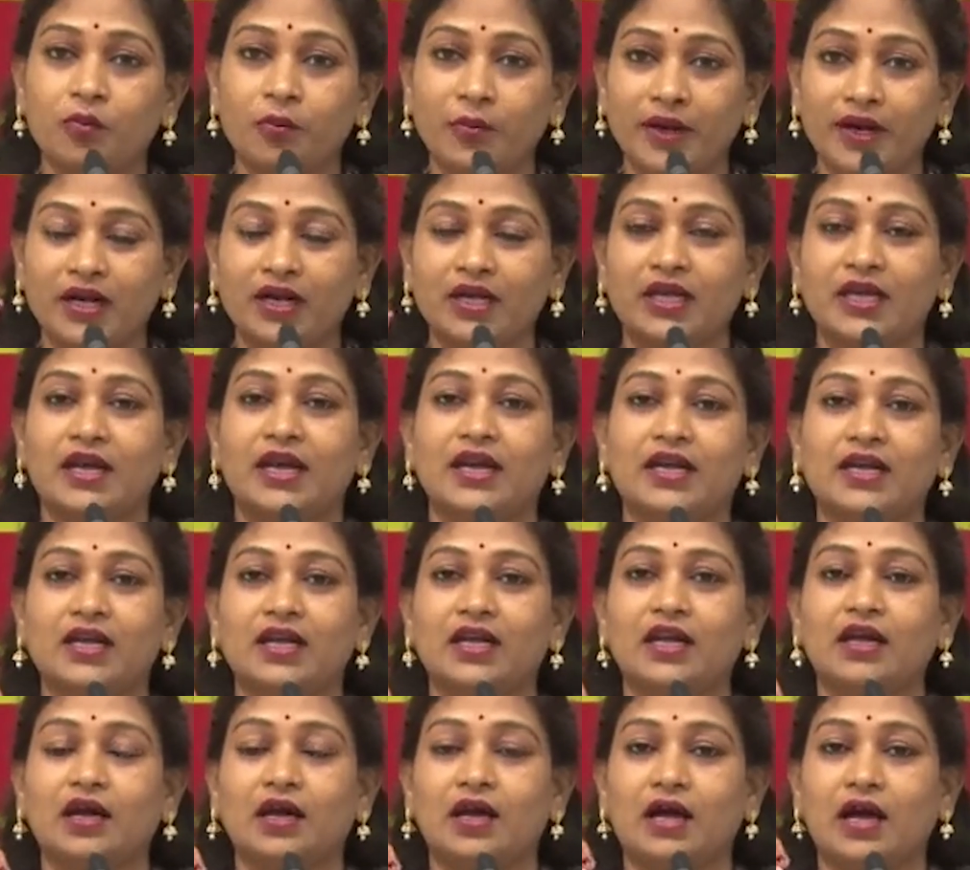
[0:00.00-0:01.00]
ఉమెన్కి
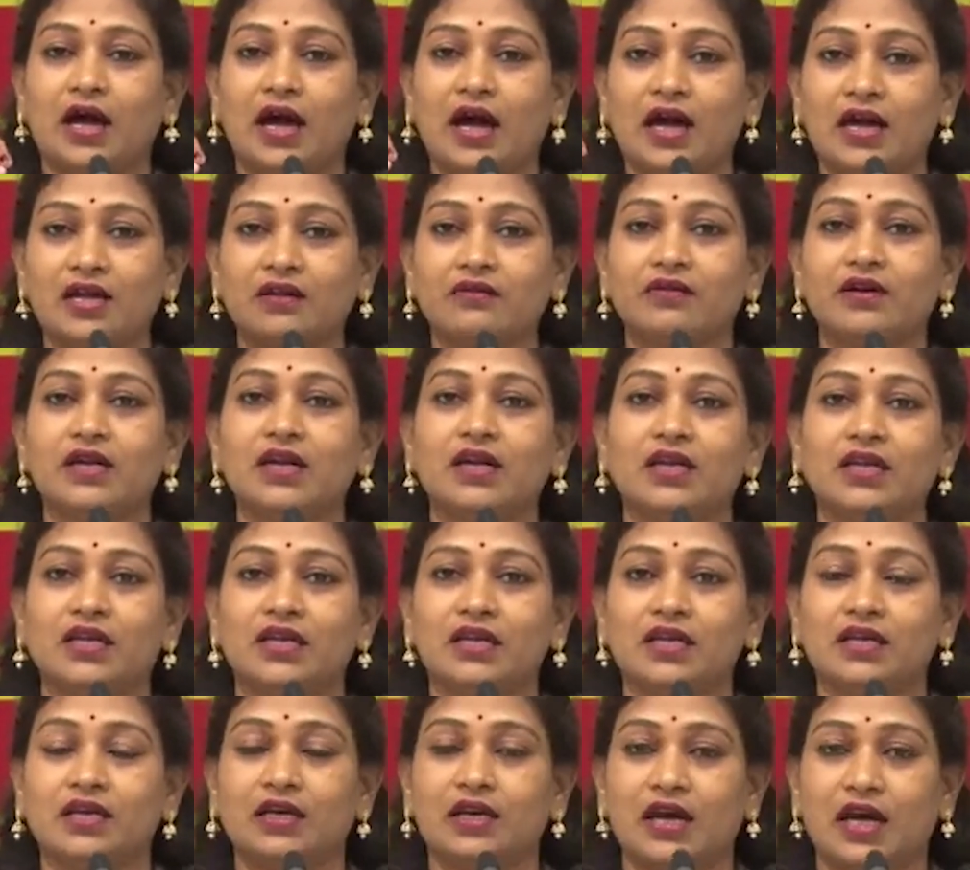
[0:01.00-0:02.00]
అంటే
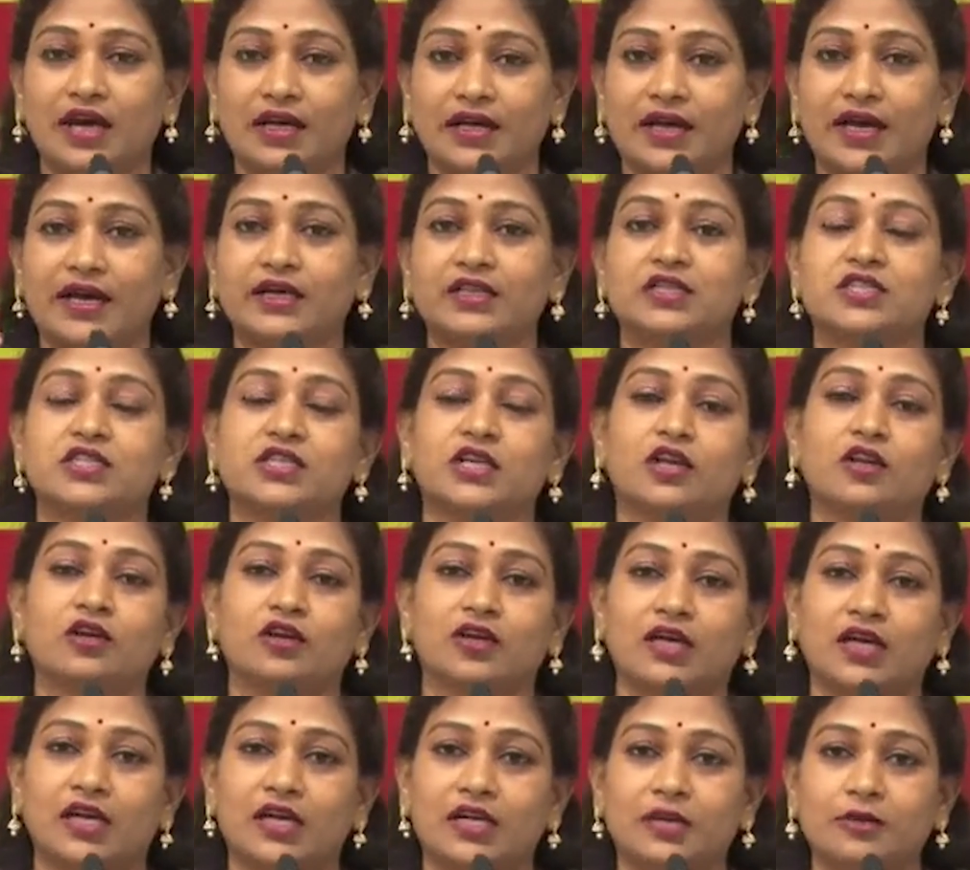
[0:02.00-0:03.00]
ఆడవాళ్ళని
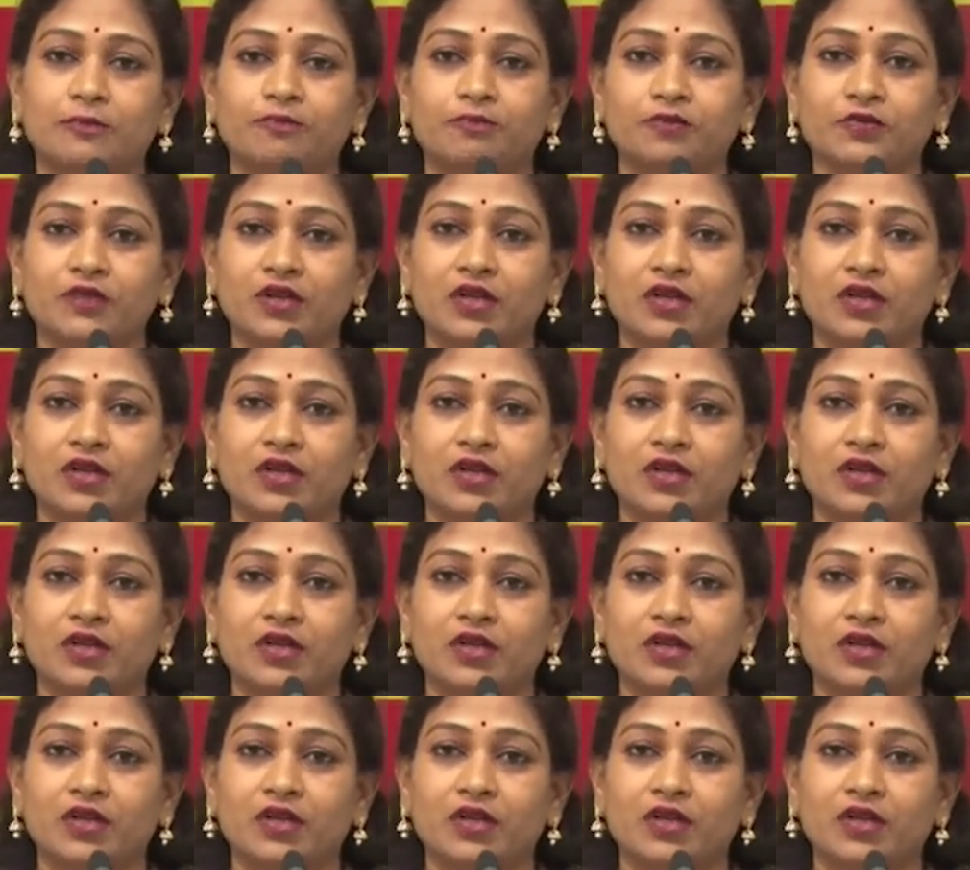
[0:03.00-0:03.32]
అఘాయిత్యాల్లో కానీ